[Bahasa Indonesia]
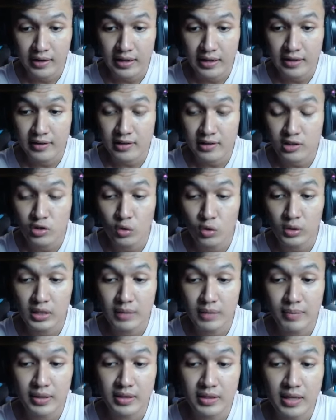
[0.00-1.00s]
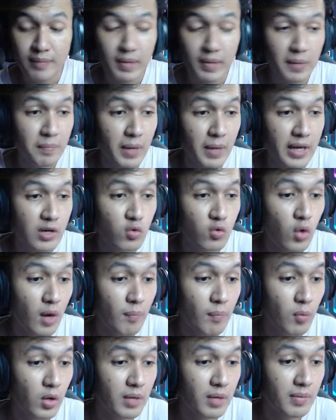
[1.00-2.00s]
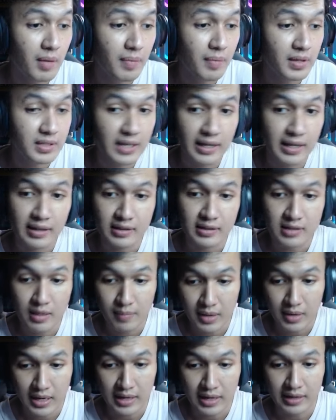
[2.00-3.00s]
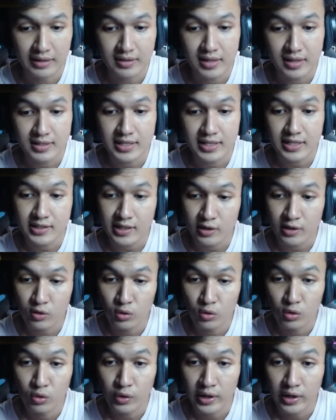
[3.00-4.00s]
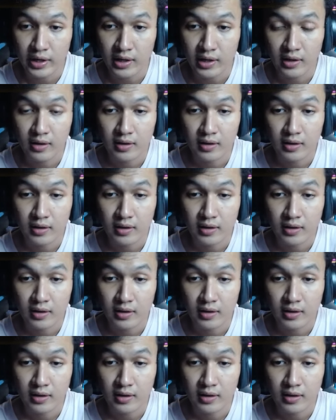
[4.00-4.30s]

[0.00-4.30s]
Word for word: increase the ultimate damage by 25%. Sabar, kita cek-cek dulu ya.